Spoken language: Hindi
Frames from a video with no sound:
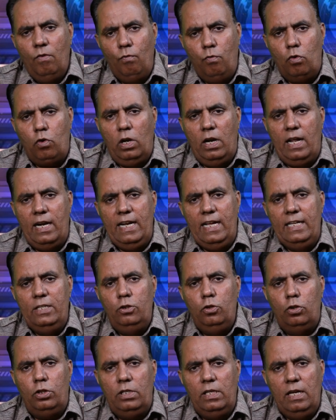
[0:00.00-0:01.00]
वकला ने
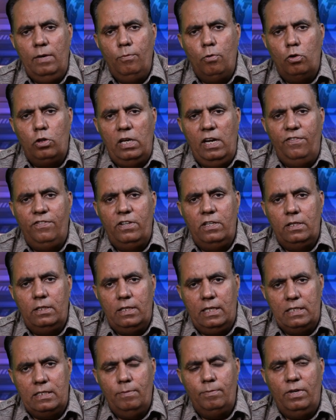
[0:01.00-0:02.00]
जो तीन मुख्तलिफ़
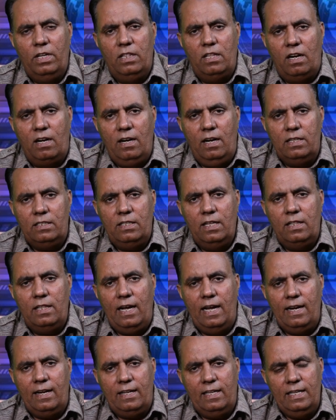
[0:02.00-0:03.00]
किस्म की दरख्वास्तें दायर